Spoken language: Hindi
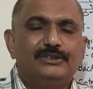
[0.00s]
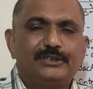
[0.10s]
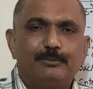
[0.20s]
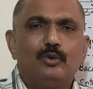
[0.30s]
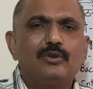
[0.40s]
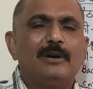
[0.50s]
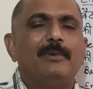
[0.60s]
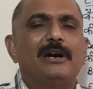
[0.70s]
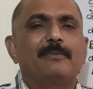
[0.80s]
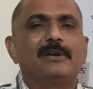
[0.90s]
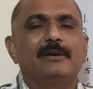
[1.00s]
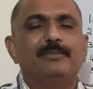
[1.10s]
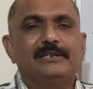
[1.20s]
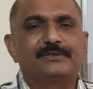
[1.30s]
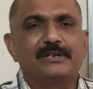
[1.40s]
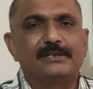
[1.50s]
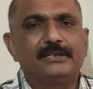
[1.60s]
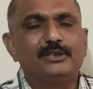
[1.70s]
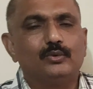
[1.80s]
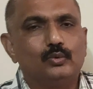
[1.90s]
शब्दों का बार बार अभ्यास
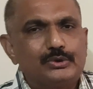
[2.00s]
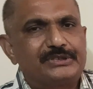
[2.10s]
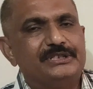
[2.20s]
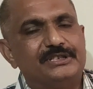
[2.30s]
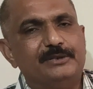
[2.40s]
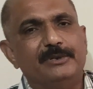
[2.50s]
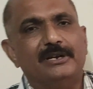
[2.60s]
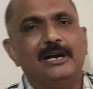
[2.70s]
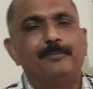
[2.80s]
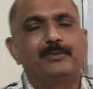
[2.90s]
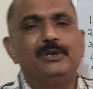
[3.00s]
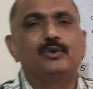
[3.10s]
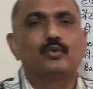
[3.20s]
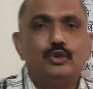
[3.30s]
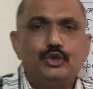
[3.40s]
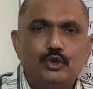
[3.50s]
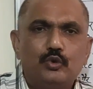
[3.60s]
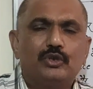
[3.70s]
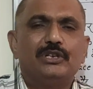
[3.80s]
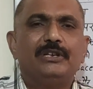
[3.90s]
करते हैं तो उस स्थिति में आपकी
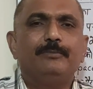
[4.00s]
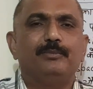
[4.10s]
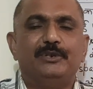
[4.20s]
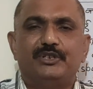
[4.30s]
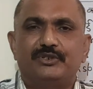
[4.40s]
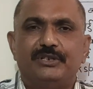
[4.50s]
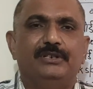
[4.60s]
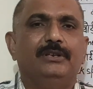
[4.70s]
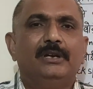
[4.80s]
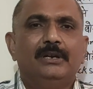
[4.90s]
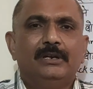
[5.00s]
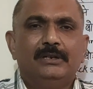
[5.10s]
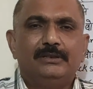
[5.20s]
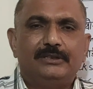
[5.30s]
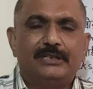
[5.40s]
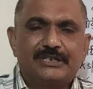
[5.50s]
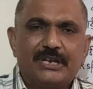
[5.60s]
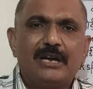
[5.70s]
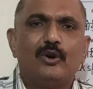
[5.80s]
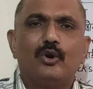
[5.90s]
कुंजियों के बीच की
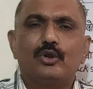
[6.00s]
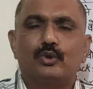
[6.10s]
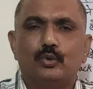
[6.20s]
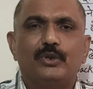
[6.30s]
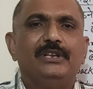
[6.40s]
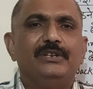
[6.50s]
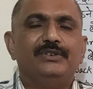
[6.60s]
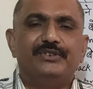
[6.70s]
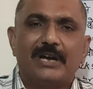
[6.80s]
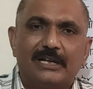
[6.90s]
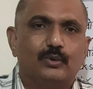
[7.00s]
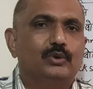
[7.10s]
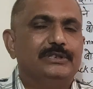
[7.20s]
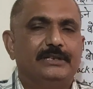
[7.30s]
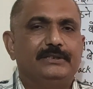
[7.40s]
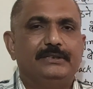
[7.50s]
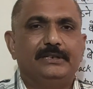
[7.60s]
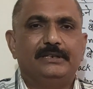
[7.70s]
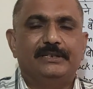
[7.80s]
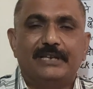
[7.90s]
दशा और दूरी याद हो जाती
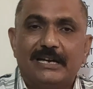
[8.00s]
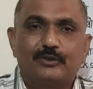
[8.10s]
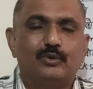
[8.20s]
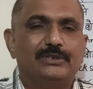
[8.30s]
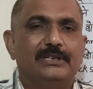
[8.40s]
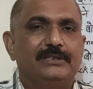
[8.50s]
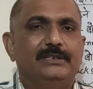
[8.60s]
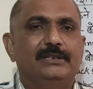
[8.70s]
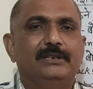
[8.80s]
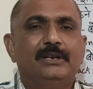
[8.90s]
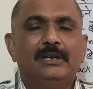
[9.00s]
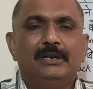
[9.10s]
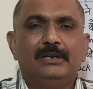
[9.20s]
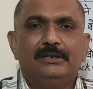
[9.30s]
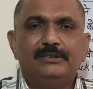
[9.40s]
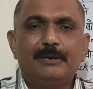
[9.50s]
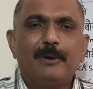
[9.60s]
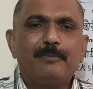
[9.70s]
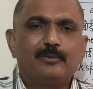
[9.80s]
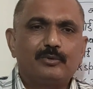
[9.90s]
है ज्ञात हो जाती है
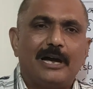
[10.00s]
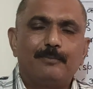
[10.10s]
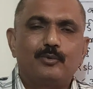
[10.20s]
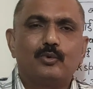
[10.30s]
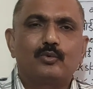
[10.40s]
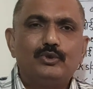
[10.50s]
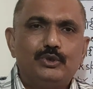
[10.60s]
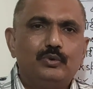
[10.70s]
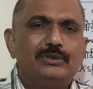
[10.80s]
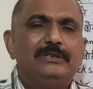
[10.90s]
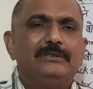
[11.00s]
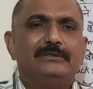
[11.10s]
जब आप आपको कुंजियों की